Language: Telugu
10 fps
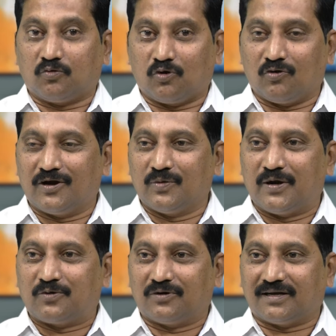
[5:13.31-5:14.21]
కులం అడ్డు
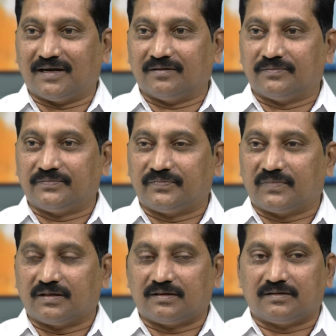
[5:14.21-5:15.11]
పెట్టుకుంటారు వీళ్ళు
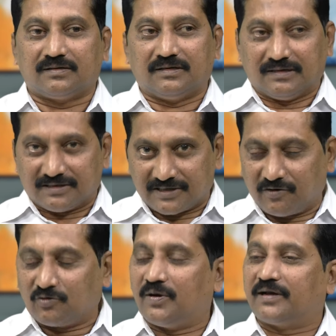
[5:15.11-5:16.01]

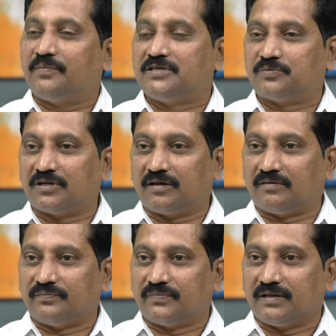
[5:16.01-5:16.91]
శ్రవణ్ కుమార్కి మేము చెప్తున్నాం
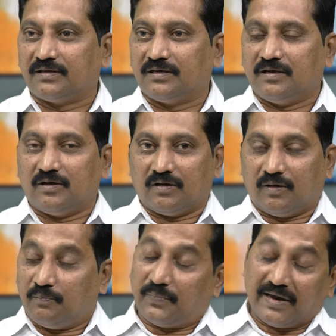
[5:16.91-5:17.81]

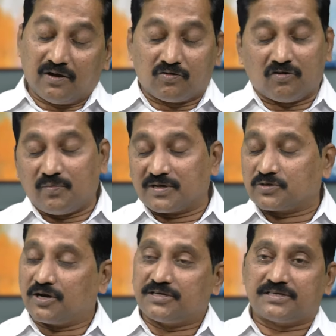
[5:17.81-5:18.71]
పైగా ఇంకో విమర్శ
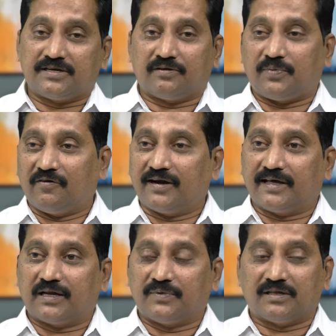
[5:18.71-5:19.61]
కూడా చేశాడు ఎవరు పవన్
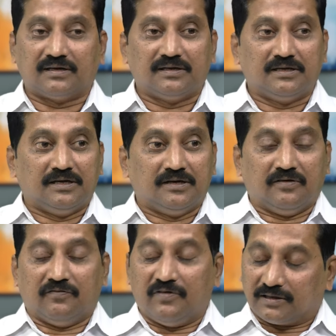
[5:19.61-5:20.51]
కళ్యాణ్ గారి మీద
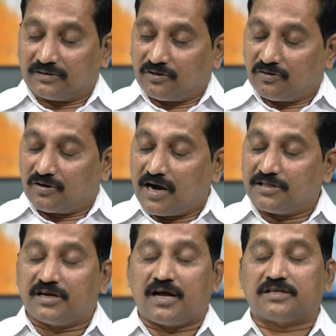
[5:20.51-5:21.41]
వీళ్ళందరూ
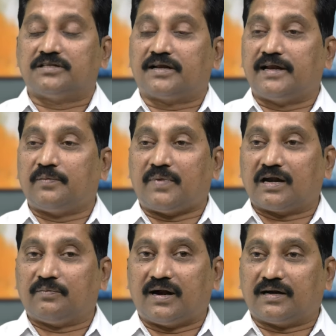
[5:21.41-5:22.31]
గాడిదలు కాస్తున్నారు అనే
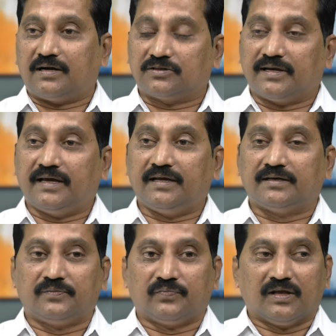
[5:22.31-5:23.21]
మాటలు మాట్లాడుతూనే
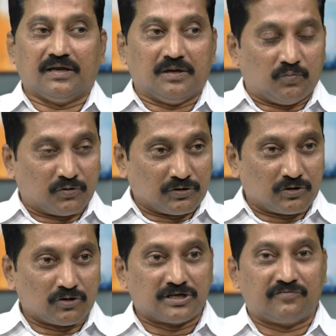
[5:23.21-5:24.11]

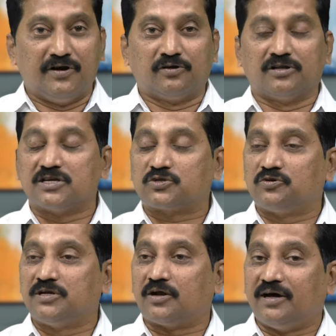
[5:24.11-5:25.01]
పుట్టినరోజులకు వేడుకలు
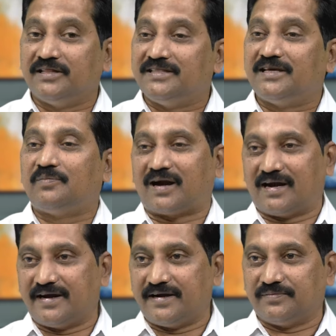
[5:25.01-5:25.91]
చేసుకుంటున్నారు అది ఇదని
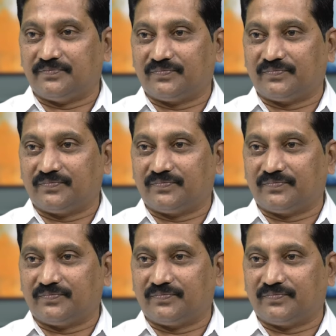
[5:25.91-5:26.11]
మాట్లాడాడు